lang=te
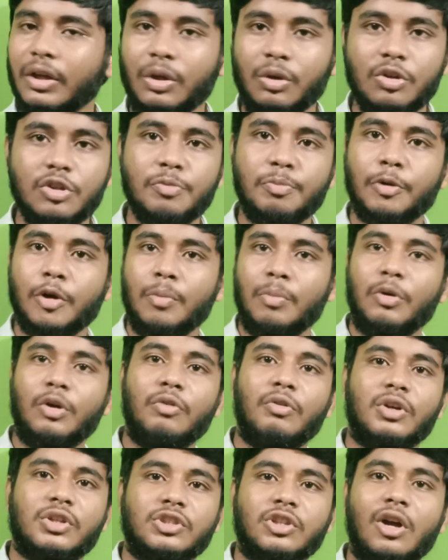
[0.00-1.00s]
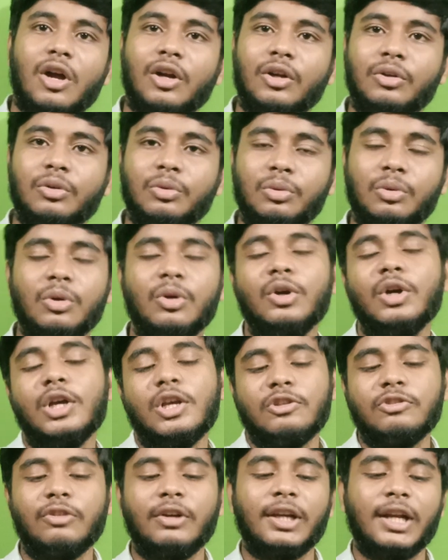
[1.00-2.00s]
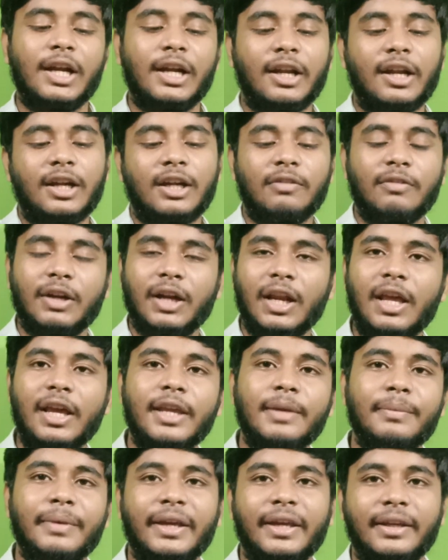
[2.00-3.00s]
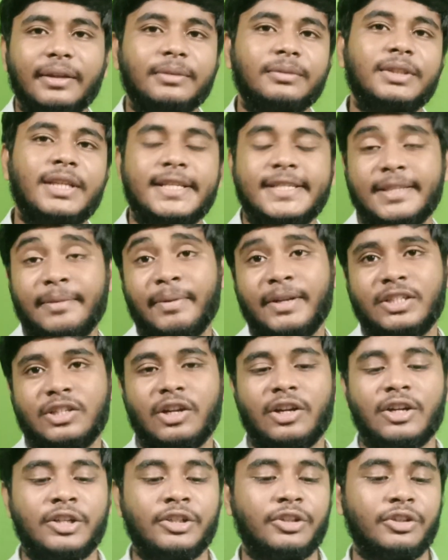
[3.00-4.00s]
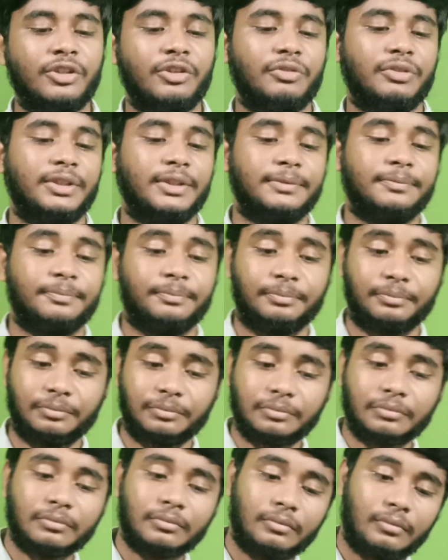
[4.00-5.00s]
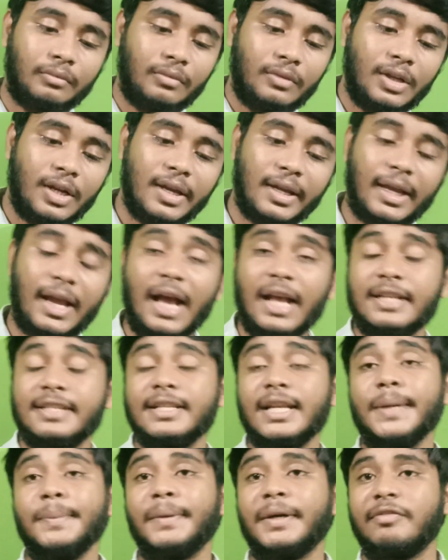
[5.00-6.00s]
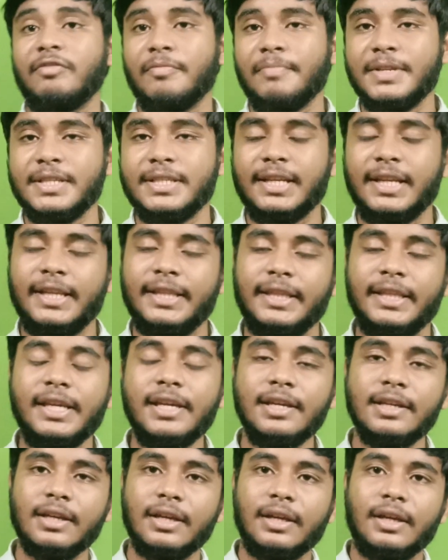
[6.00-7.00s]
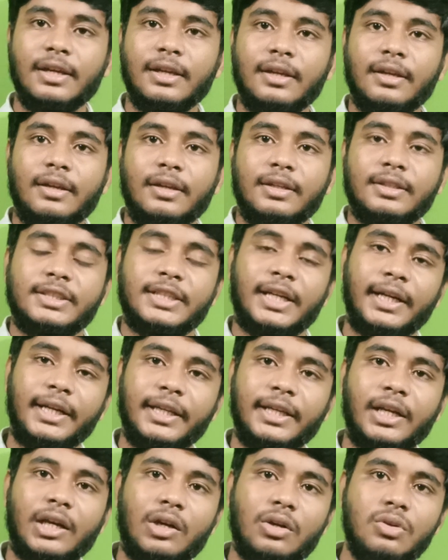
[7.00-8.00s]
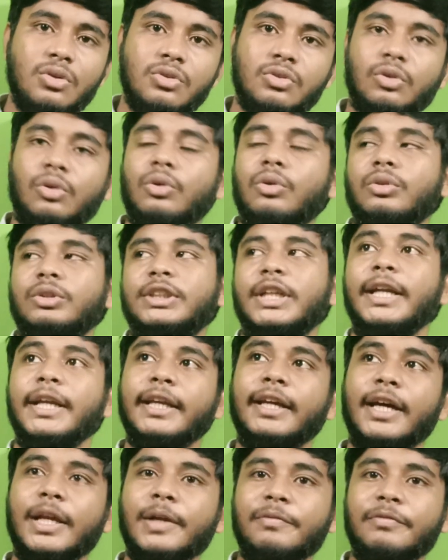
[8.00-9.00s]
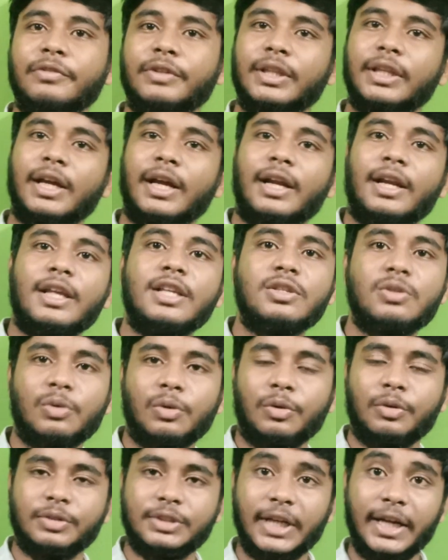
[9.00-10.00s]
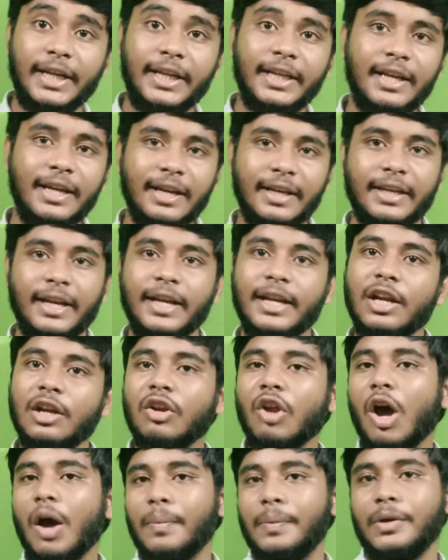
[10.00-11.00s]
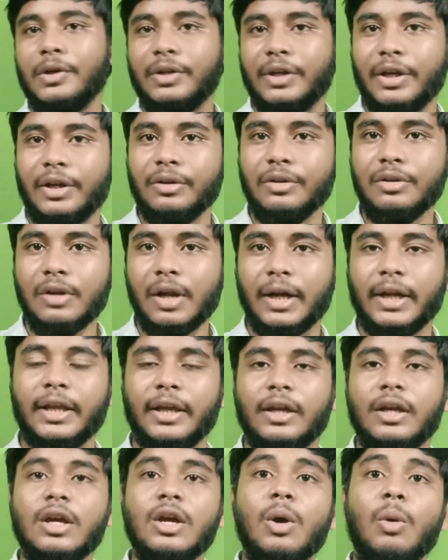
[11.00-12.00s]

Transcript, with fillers: ఈరోజు ప్రోమోలో ఒక షార్టు సో అలాంటి వాటి వల్ల ఈమె సిక్స్త్ ప్లేస్లో కంటిన్యూ అవుతుంది ఇంకా అసలు పర్ఫార్మెన్స్ లేనిది చంటి గారు సో చంటి గారు ఎందుకన్నా సో చంటి గారు నిన్న టాప్లో ఉన్నారు అంటే